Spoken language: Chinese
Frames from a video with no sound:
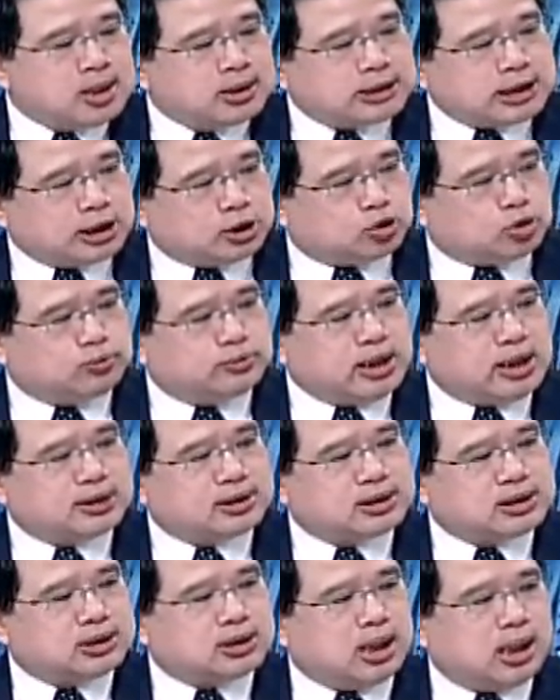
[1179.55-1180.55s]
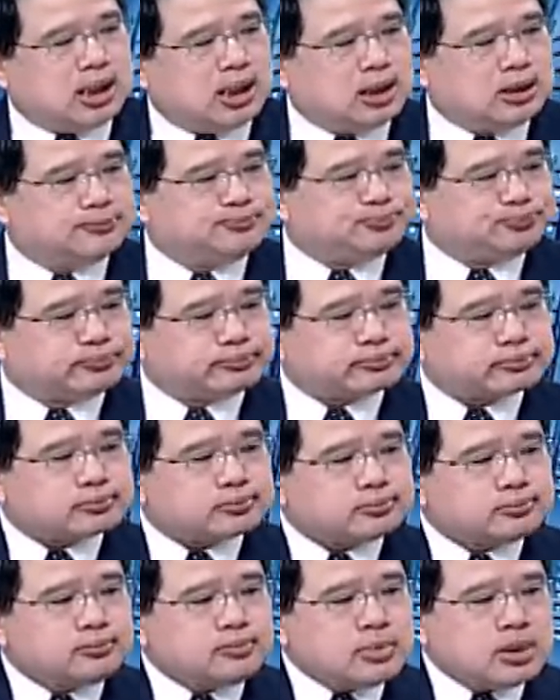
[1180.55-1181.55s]
这个图呢是呃。
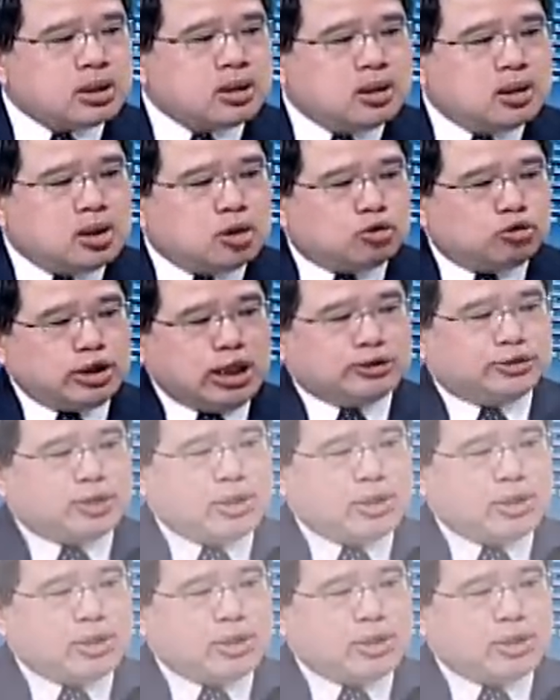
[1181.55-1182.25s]
古典